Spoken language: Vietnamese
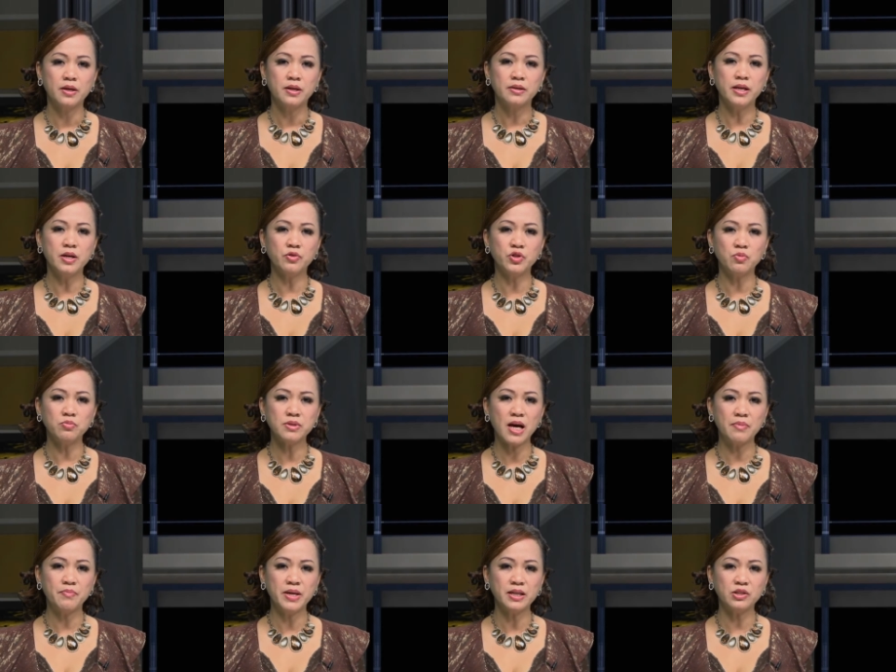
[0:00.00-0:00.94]
Điều chúng
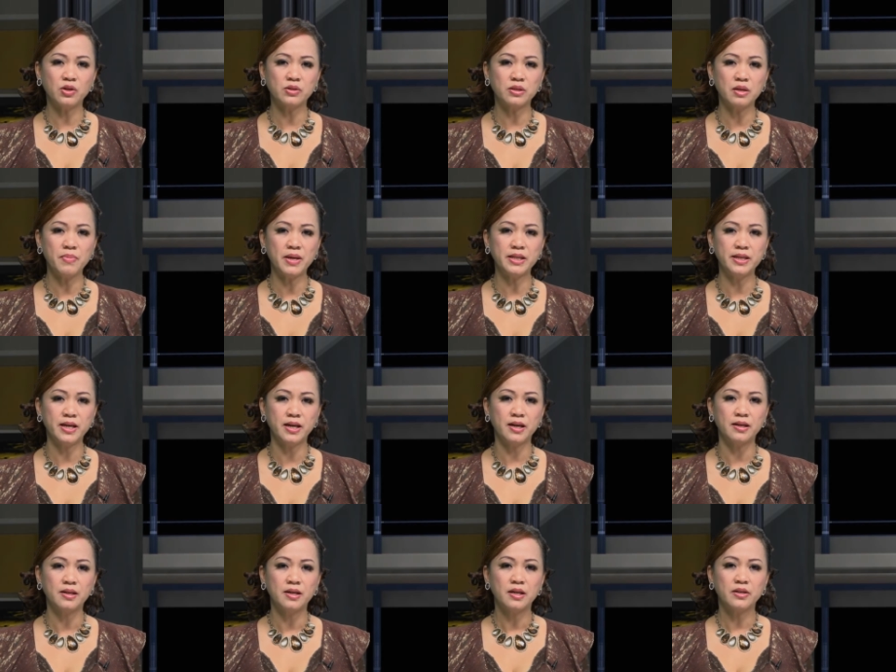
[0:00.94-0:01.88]
ta biết cho tới bây giờ
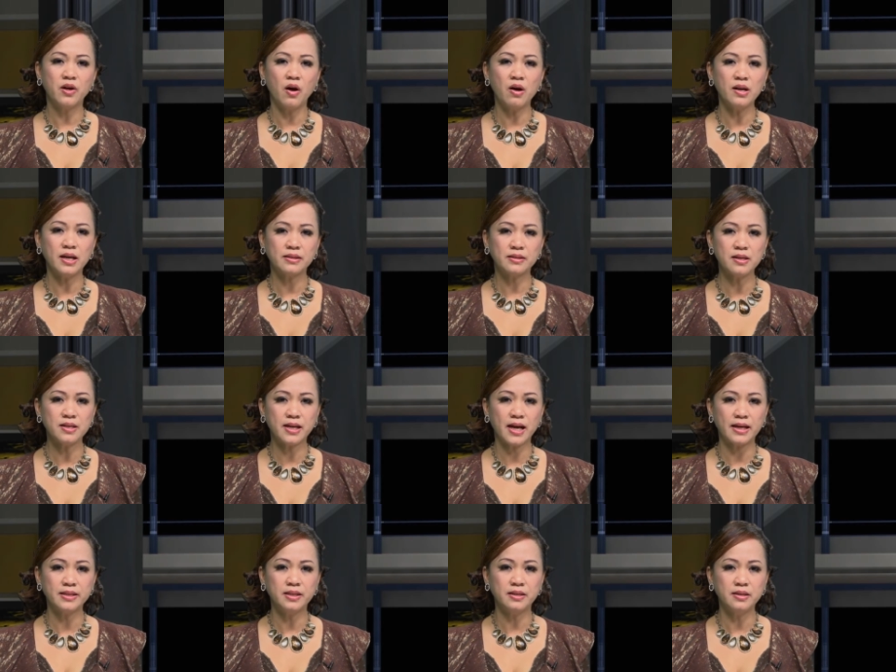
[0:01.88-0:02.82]
đó là tất
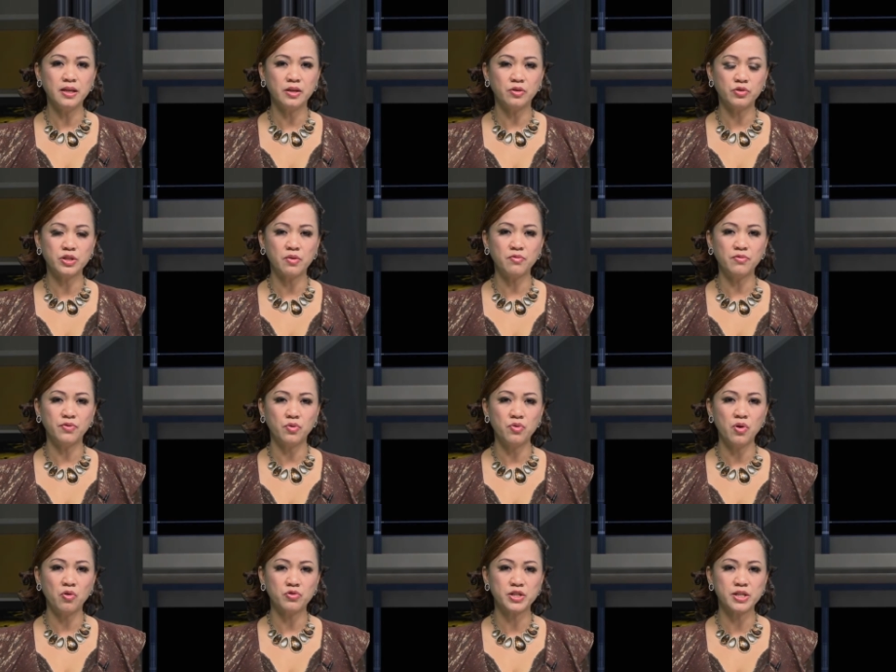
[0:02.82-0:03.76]
cả dữ liệu trong vụ
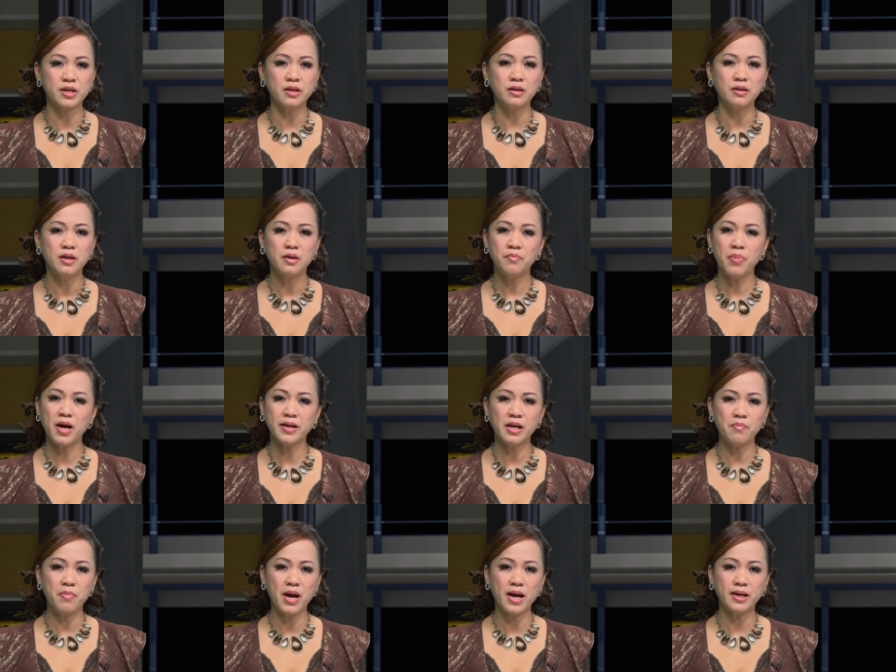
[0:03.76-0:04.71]
hồ sơ
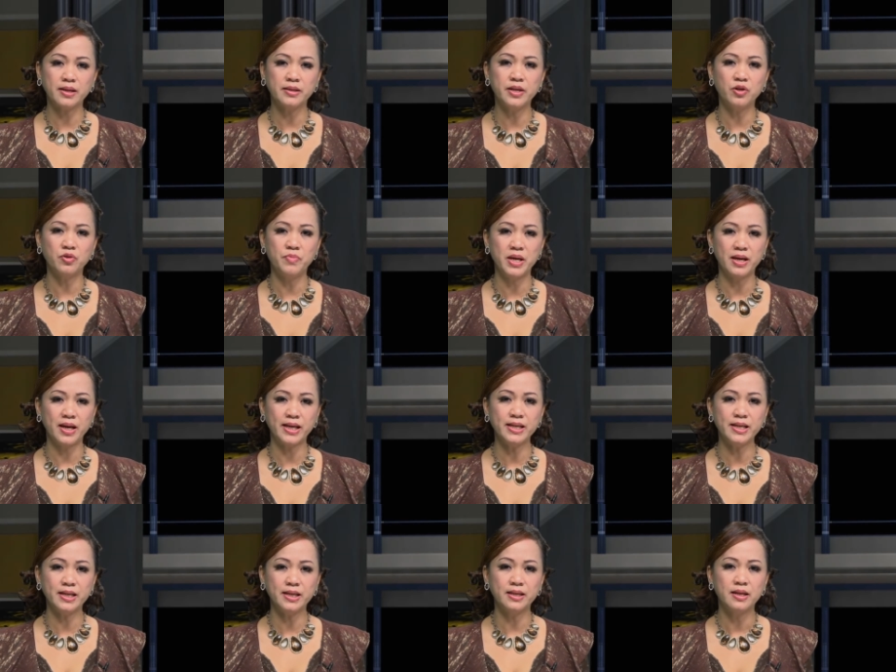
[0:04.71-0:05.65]
Panama đều bị lấy
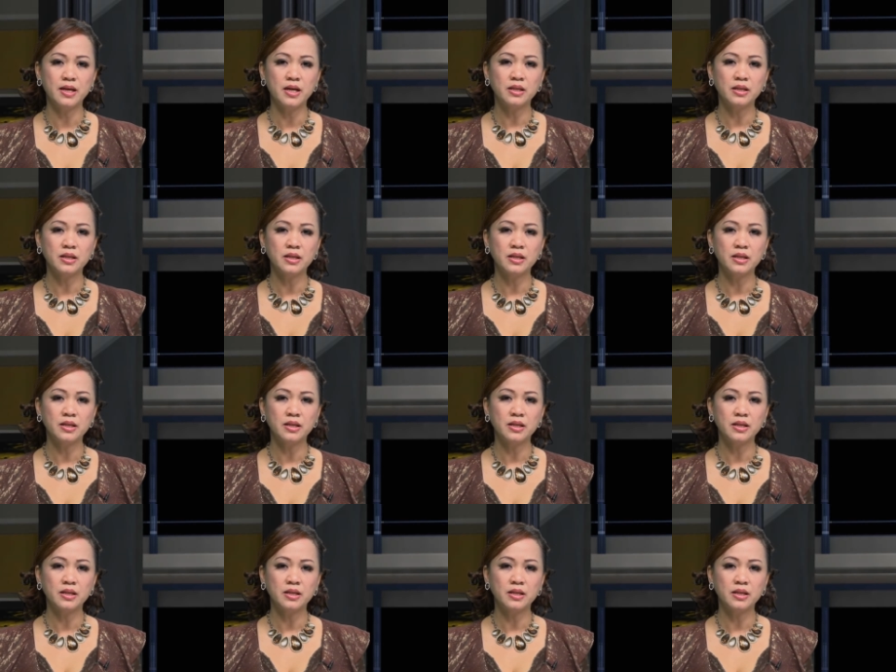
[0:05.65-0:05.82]
đi